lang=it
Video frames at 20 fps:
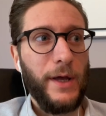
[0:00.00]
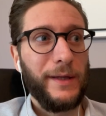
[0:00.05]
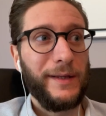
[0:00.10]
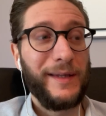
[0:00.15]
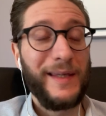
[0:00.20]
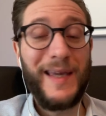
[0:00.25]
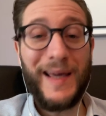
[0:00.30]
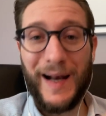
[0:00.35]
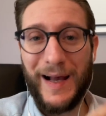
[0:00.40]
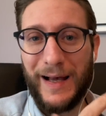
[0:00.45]

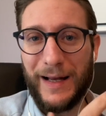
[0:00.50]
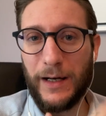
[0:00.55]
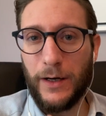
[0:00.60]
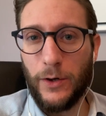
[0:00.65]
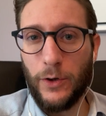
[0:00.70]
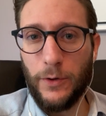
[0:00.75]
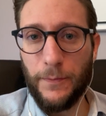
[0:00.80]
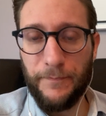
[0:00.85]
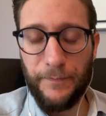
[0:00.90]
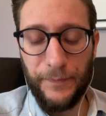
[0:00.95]

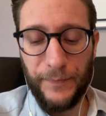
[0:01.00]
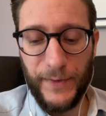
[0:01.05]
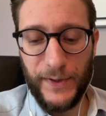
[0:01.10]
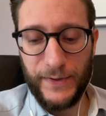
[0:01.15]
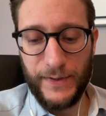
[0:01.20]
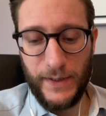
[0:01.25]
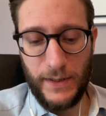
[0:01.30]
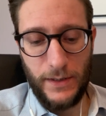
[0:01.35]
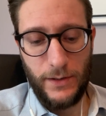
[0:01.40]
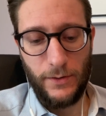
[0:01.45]
tiranno, nel
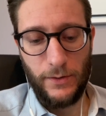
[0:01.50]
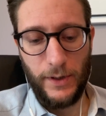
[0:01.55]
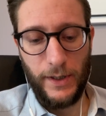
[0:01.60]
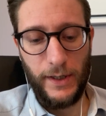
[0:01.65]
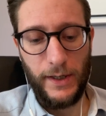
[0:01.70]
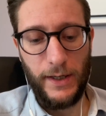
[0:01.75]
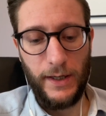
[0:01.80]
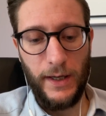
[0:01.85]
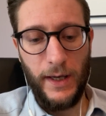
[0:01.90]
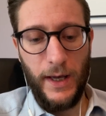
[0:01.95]
senso
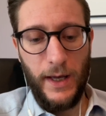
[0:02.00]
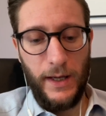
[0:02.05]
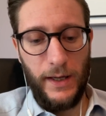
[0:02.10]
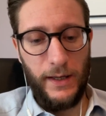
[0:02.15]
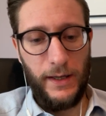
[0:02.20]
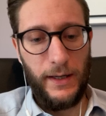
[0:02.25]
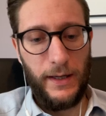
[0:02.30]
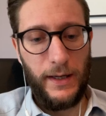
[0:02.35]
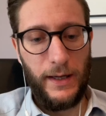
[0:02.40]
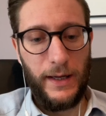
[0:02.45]
che
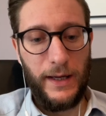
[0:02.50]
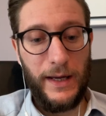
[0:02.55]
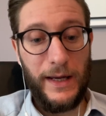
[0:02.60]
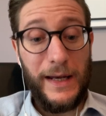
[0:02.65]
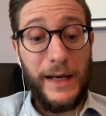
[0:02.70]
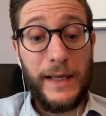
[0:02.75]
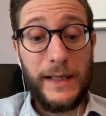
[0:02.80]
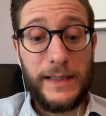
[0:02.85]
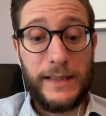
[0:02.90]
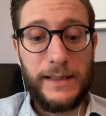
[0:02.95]
eh,
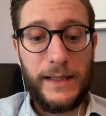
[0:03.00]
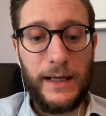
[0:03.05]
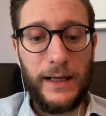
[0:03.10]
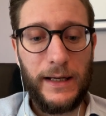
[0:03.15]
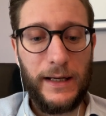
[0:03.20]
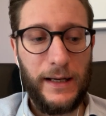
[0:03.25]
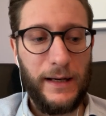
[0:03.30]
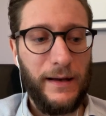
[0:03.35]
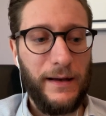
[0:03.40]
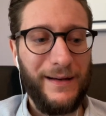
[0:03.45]

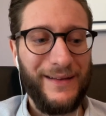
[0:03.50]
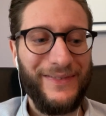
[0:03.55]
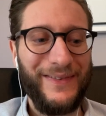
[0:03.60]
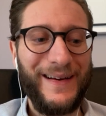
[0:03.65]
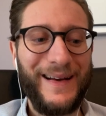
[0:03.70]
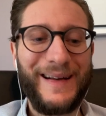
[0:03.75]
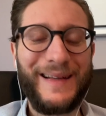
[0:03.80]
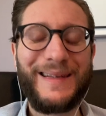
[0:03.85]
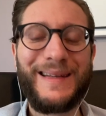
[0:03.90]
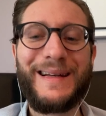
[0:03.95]
inizia a
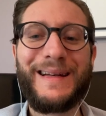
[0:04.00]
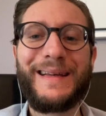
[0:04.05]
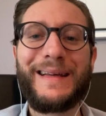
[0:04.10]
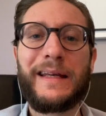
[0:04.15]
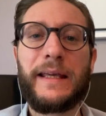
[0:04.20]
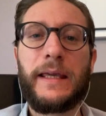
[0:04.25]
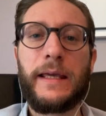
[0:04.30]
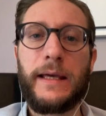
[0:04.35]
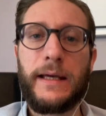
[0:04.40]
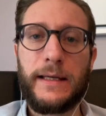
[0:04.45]
fare delle
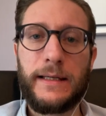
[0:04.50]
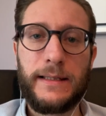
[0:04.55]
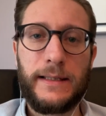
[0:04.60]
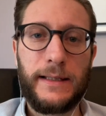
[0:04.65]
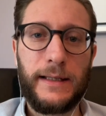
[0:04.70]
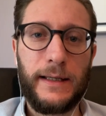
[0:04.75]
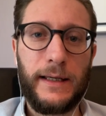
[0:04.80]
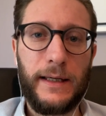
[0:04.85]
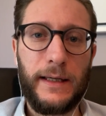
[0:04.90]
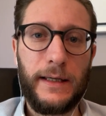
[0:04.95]

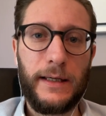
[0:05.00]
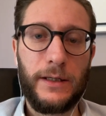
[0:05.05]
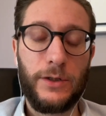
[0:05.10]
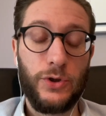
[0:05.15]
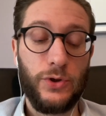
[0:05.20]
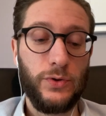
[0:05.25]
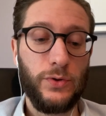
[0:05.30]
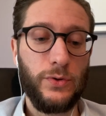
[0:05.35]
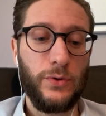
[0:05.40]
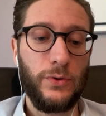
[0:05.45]
richieste che
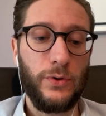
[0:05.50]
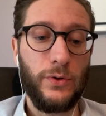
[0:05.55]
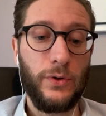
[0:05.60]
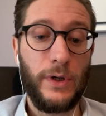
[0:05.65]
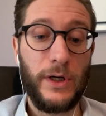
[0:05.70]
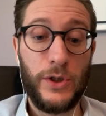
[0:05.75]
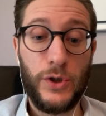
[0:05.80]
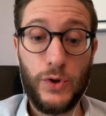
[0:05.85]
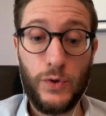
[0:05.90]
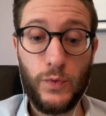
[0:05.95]
sono
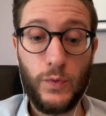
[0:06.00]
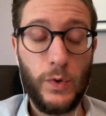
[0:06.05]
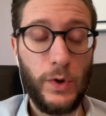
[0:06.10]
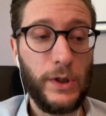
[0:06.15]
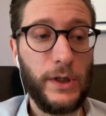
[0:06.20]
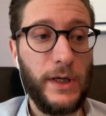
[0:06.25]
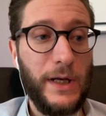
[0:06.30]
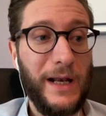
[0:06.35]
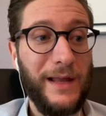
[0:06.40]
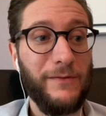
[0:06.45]

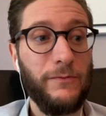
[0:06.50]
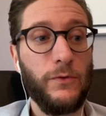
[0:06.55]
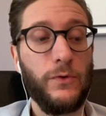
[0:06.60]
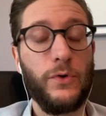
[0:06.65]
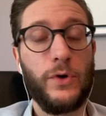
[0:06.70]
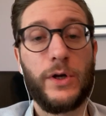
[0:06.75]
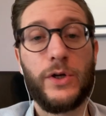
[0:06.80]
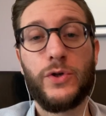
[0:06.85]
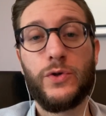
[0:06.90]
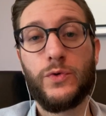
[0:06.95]
assurde,
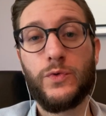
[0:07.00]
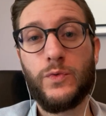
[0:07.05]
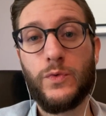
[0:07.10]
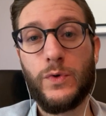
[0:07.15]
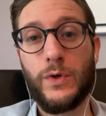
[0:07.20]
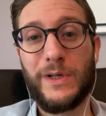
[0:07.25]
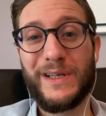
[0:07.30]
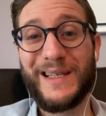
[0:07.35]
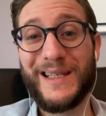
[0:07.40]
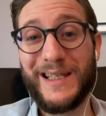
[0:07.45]
lavora
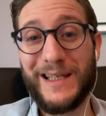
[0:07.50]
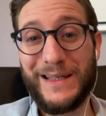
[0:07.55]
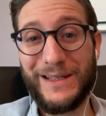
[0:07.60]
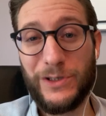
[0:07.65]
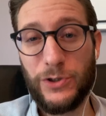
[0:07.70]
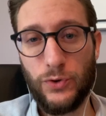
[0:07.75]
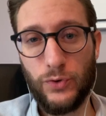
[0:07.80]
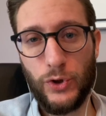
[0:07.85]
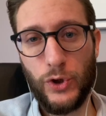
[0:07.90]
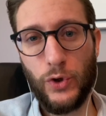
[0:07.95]
sul
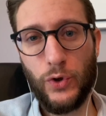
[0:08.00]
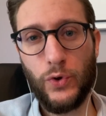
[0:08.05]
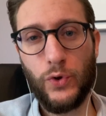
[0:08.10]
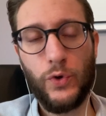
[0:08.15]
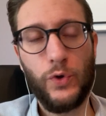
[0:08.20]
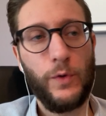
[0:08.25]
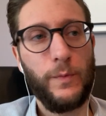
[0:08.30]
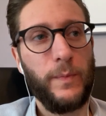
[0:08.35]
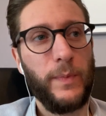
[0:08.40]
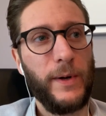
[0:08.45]
senso di
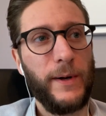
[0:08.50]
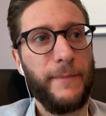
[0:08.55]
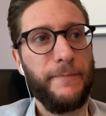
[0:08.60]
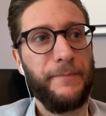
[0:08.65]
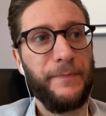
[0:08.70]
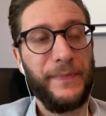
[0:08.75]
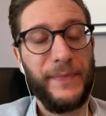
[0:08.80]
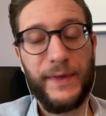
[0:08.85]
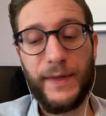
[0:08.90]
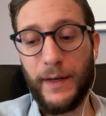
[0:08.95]
colpa
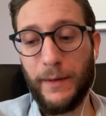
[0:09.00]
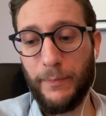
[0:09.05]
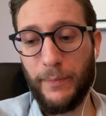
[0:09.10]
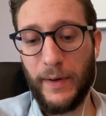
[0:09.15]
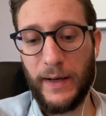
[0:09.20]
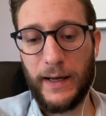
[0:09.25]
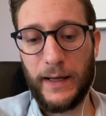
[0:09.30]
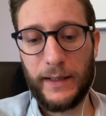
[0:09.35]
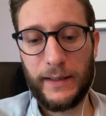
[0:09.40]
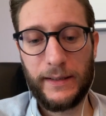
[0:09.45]
del
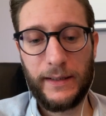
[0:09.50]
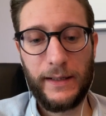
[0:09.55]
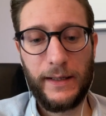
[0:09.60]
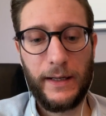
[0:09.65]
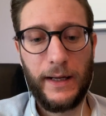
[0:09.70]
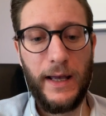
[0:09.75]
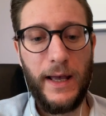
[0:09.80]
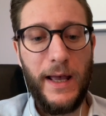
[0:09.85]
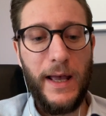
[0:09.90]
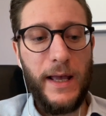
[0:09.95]

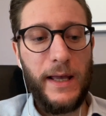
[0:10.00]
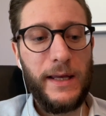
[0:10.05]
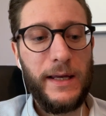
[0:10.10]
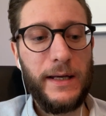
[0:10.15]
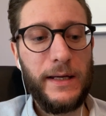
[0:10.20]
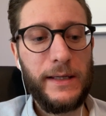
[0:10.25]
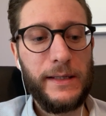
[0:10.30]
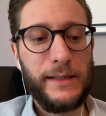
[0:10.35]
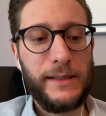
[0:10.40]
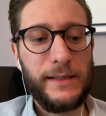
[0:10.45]
partner,
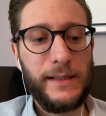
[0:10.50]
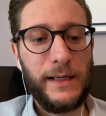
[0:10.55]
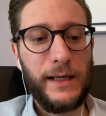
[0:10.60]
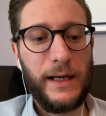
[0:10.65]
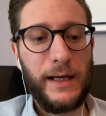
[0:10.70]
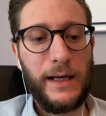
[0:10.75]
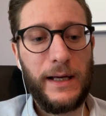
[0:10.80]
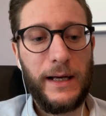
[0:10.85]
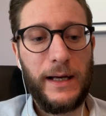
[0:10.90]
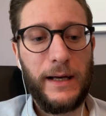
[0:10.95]

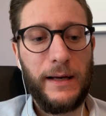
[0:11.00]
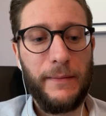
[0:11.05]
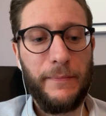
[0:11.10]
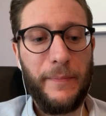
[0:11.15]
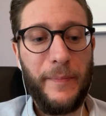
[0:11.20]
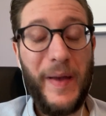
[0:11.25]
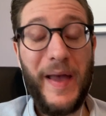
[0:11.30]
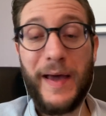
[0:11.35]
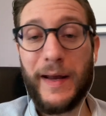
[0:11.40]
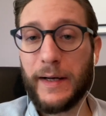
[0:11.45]
inizia a
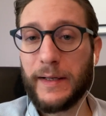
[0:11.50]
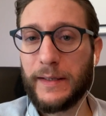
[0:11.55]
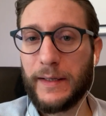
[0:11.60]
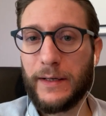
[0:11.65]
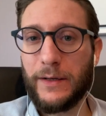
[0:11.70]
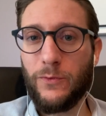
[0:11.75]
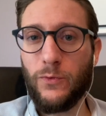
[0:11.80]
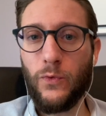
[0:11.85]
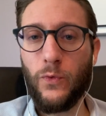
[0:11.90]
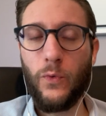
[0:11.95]

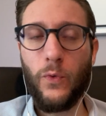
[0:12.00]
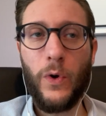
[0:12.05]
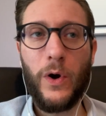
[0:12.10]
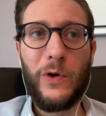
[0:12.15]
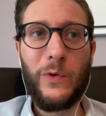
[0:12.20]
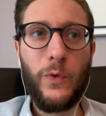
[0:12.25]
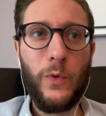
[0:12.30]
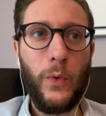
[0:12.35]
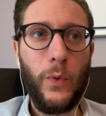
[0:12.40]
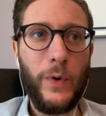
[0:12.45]
perdere un
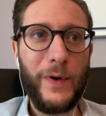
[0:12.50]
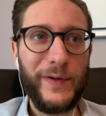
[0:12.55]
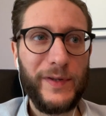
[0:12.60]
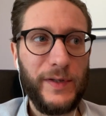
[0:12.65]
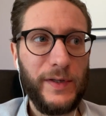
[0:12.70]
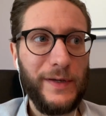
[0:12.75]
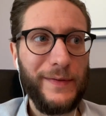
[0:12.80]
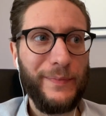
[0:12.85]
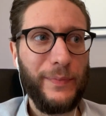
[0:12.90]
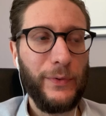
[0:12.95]
qualunque
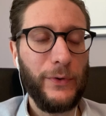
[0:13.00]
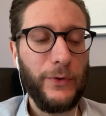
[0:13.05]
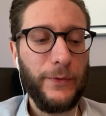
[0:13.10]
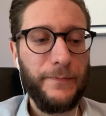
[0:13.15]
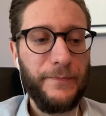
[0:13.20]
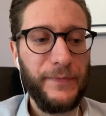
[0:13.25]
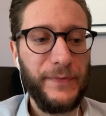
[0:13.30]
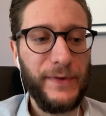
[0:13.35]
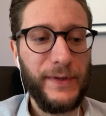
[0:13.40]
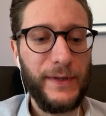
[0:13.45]
tipo
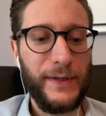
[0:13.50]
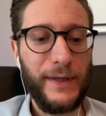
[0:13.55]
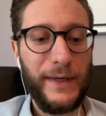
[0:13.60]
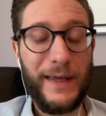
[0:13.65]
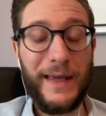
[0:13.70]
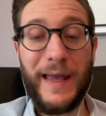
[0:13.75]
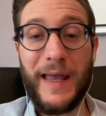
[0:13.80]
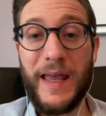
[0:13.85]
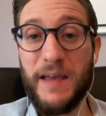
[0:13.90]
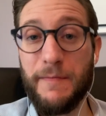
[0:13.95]
di
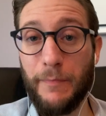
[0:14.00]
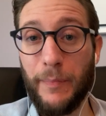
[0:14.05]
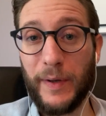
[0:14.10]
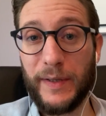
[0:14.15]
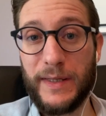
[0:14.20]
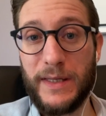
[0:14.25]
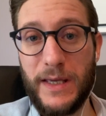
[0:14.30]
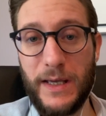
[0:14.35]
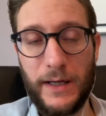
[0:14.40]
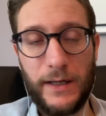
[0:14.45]

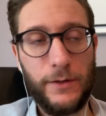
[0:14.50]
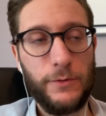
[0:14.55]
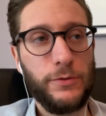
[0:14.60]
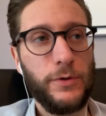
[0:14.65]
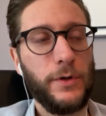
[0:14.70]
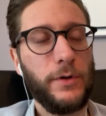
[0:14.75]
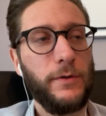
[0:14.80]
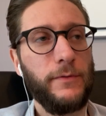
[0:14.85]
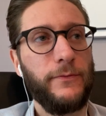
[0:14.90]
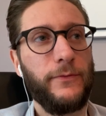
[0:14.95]
empatia nei
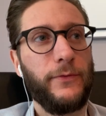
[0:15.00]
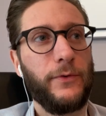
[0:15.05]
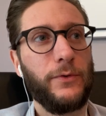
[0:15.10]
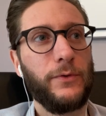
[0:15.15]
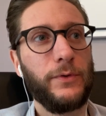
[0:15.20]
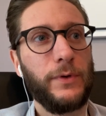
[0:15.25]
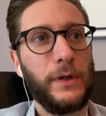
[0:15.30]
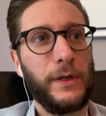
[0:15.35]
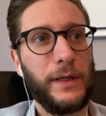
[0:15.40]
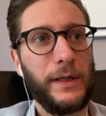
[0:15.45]
suoi
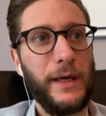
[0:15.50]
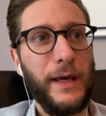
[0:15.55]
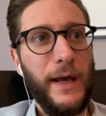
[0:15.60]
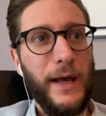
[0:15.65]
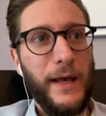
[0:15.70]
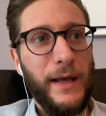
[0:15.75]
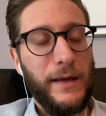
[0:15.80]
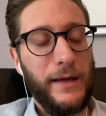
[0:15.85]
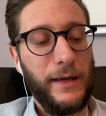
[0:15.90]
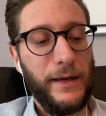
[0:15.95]
confronti,
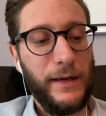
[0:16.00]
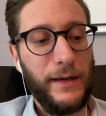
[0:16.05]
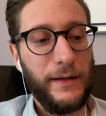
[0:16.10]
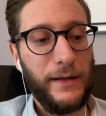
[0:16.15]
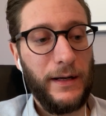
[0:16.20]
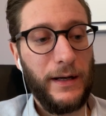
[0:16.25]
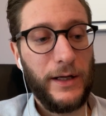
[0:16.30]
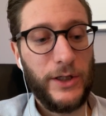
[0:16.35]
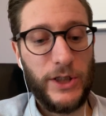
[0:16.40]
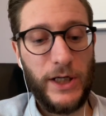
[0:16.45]
eh,
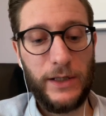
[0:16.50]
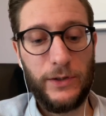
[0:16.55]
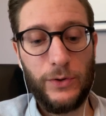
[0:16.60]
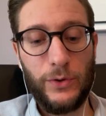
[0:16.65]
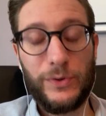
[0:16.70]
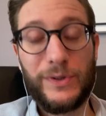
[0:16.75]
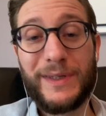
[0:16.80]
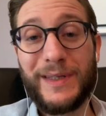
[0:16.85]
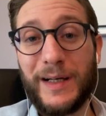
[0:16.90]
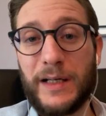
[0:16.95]

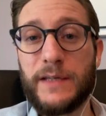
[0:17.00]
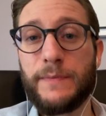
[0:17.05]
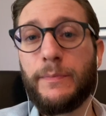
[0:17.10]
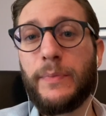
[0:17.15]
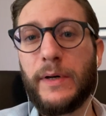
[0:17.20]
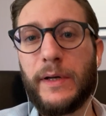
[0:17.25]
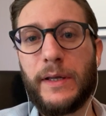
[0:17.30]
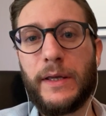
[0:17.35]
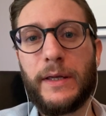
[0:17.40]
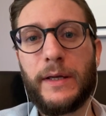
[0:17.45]
lasciando
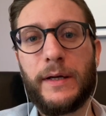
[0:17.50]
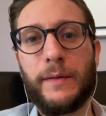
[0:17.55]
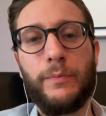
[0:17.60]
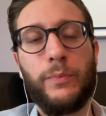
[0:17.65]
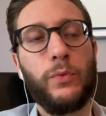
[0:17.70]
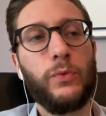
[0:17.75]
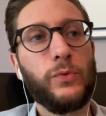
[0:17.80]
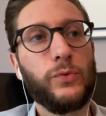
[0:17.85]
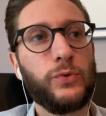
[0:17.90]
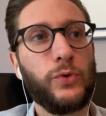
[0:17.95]
trasparire
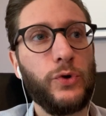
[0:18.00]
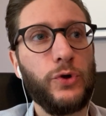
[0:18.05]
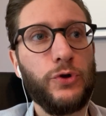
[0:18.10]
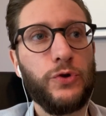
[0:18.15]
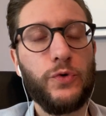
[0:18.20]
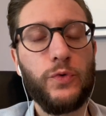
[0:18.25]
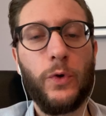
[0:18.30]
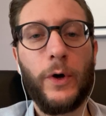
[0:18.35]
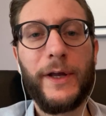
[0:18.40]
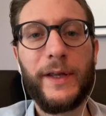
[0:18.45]
appunto il
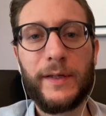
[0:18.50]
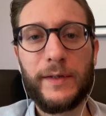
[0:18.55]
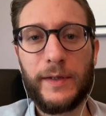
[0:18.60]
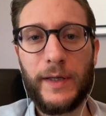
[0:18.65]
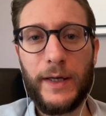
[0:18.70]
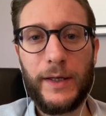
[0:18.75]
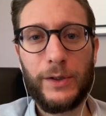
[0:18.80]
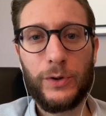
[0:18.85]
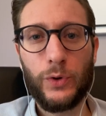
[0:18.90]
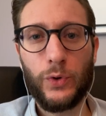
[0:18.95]
suo
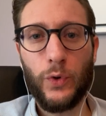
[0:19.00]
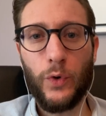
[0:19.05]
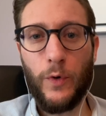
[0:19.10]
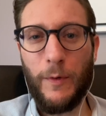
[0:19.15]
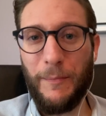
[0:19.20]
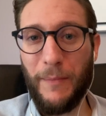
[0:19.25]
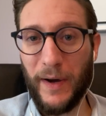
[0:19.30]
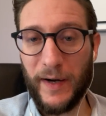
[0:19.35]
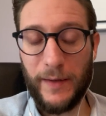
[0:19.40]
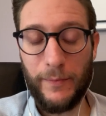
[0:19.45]
intento
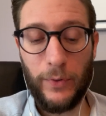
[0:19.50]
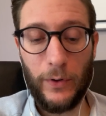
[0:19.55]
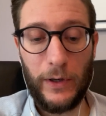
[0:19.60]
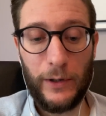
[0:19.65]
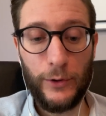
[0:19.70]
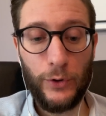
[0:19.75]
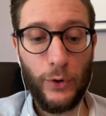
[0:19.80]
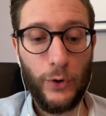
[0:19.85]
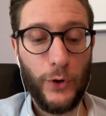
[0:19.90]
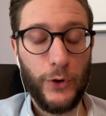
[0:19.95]

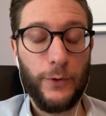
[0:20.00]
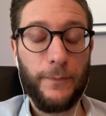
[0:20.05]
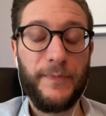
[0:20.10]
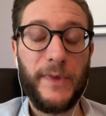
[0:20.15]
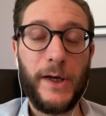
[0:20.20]
manipolatorio.